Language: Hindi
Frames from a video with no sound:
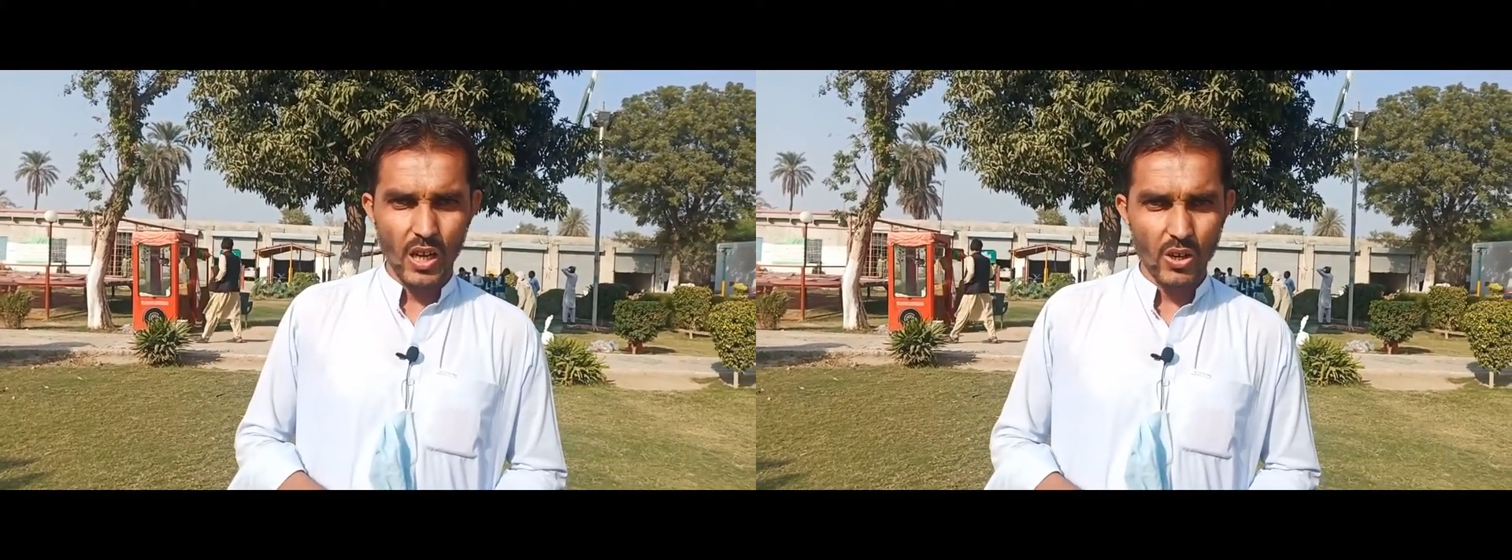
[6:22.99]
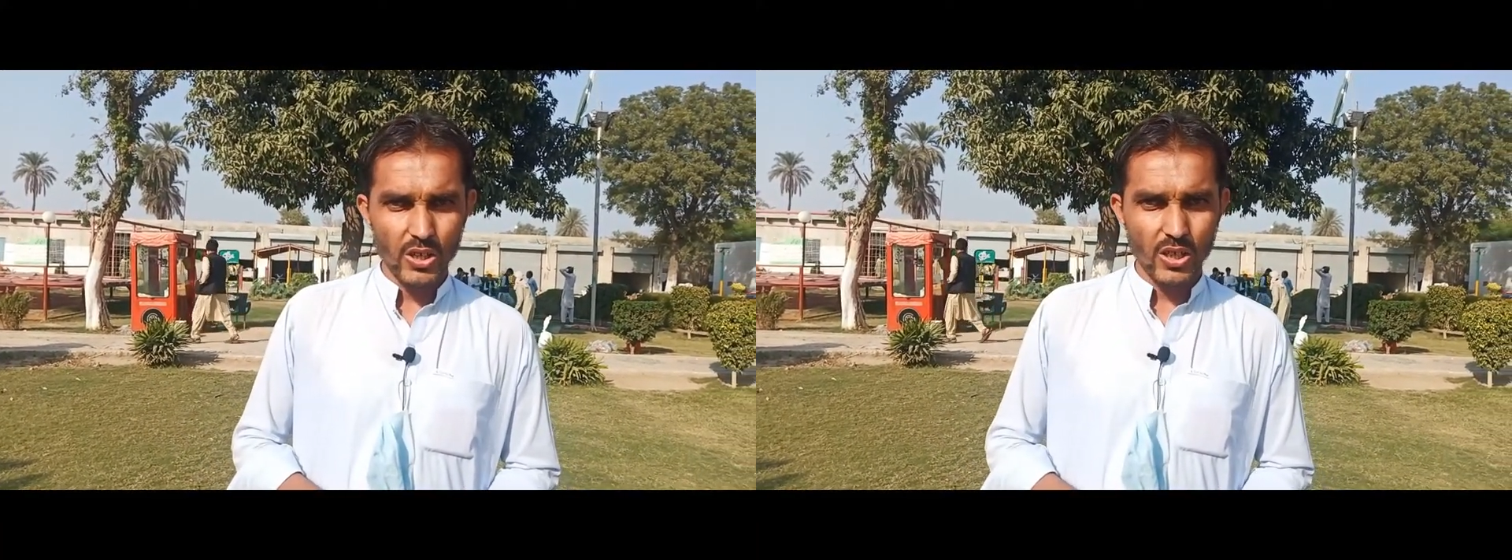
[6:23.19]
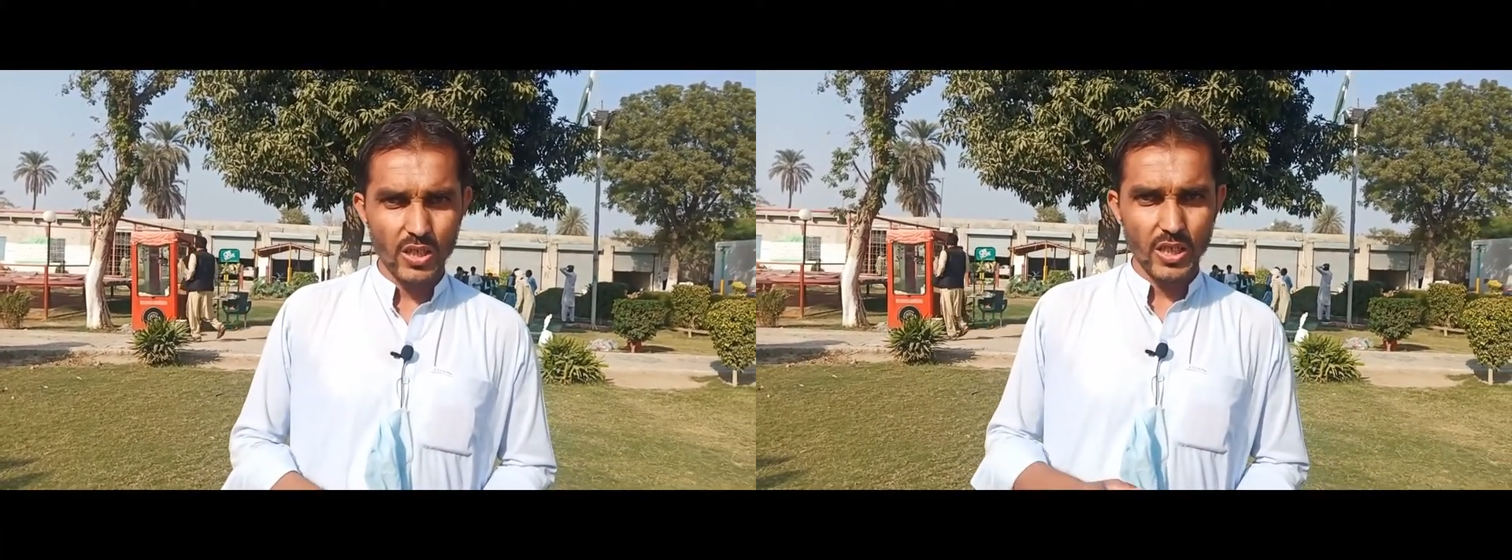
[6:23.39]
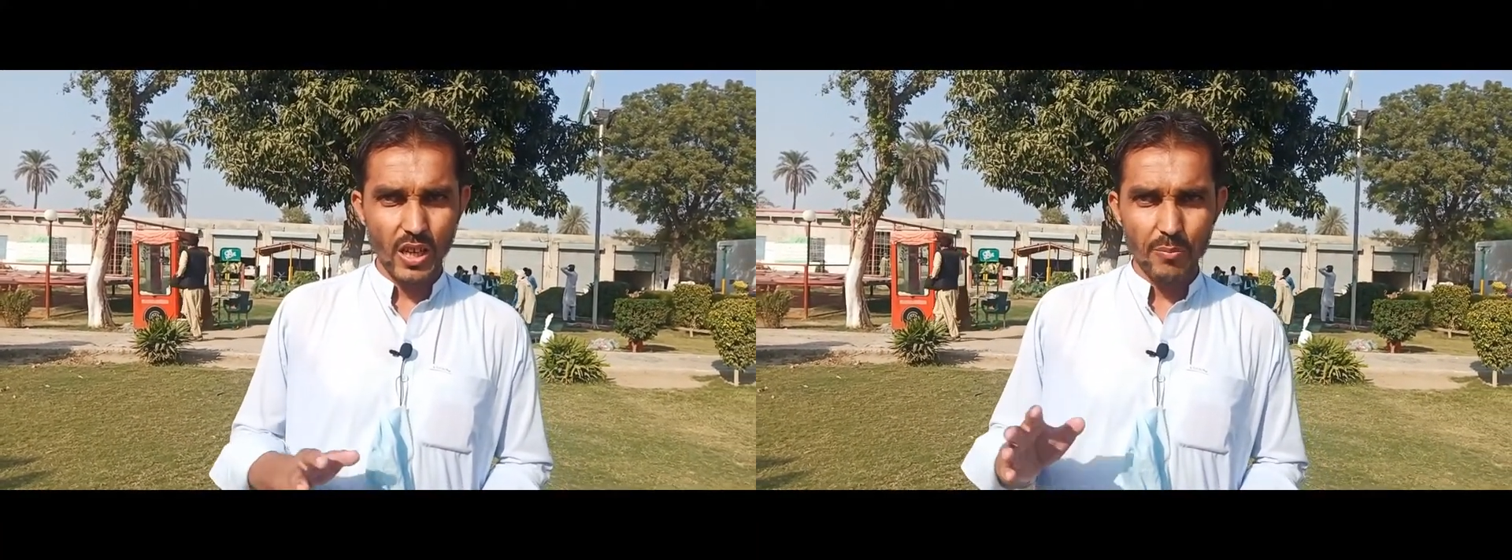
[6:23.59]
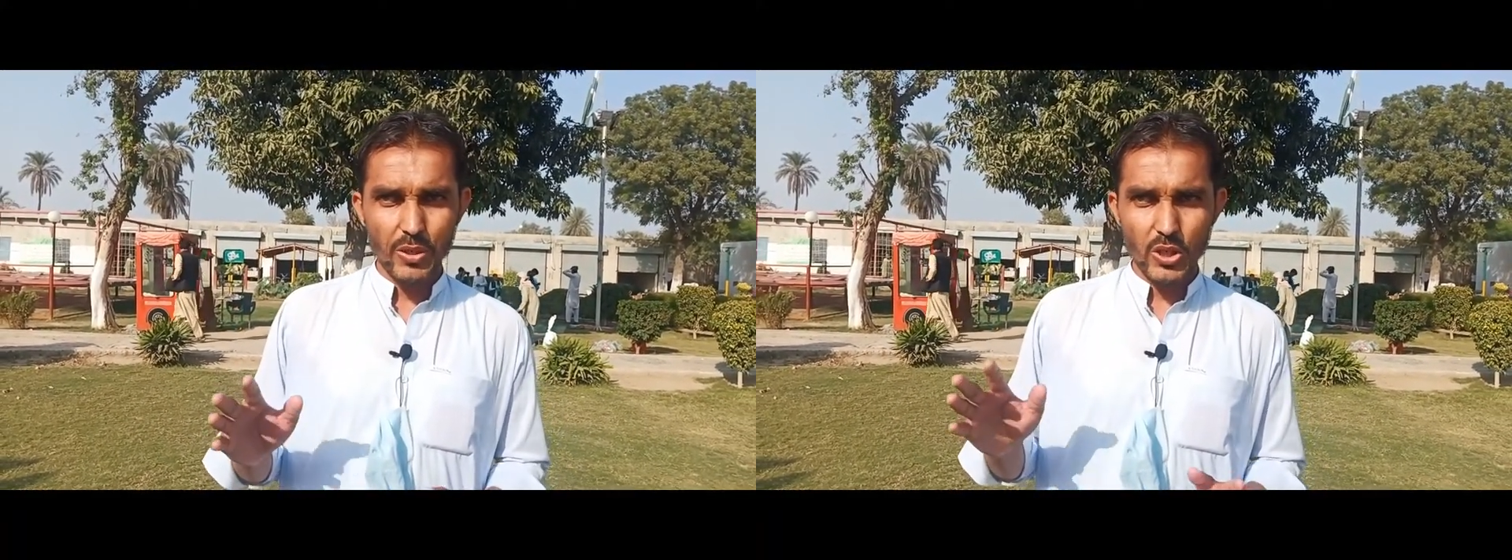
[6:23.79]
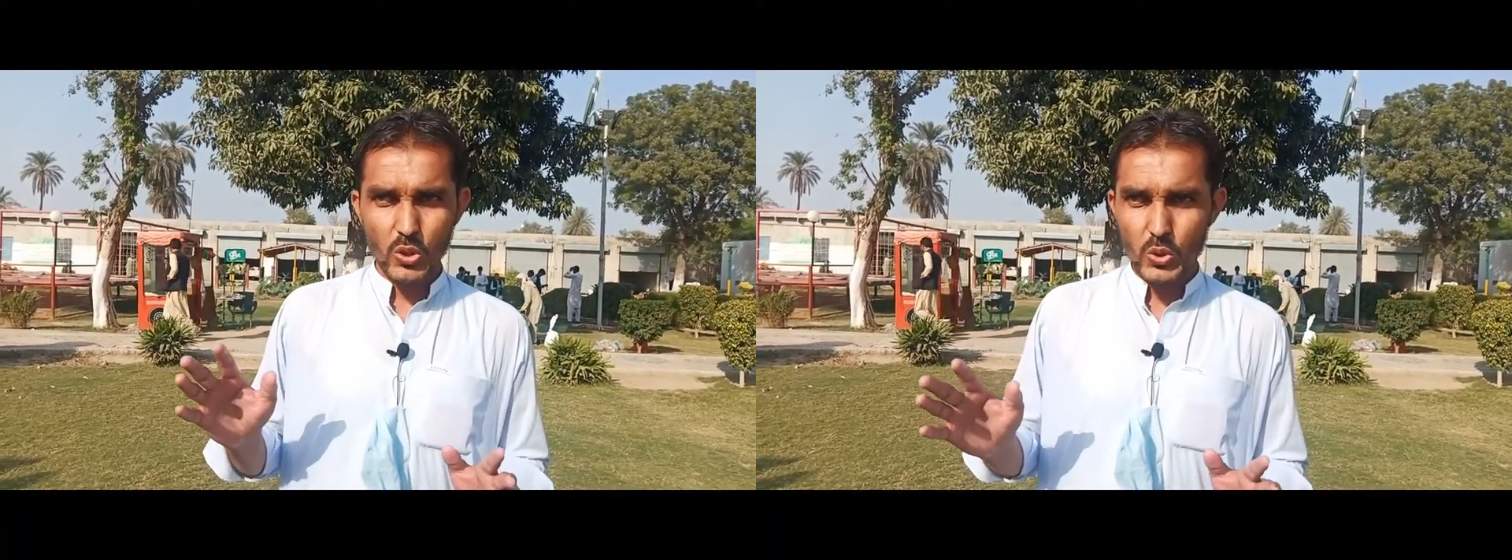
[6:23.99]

और यहाँ पे जो